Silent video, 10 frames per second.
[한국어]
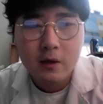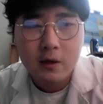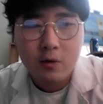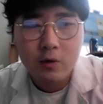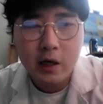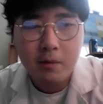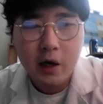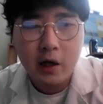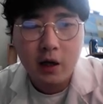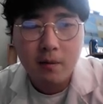
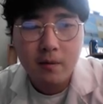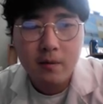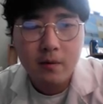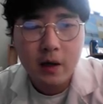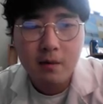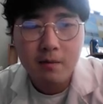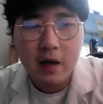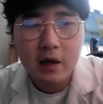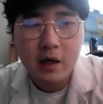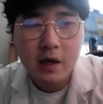고자리파리, 얘는
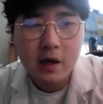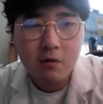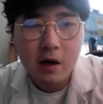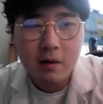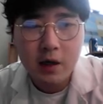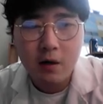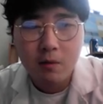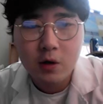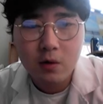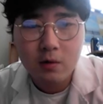마늘과 함께
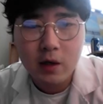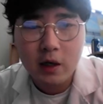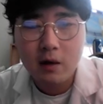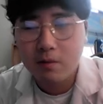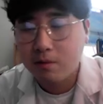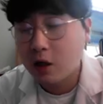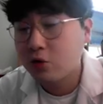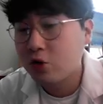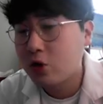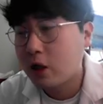엄청나게
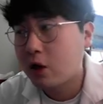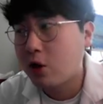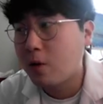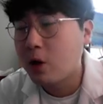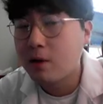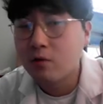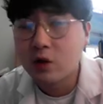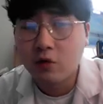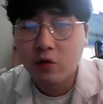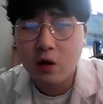자주 출제가 되고 있는
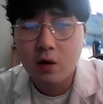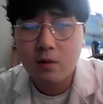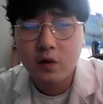문제고요.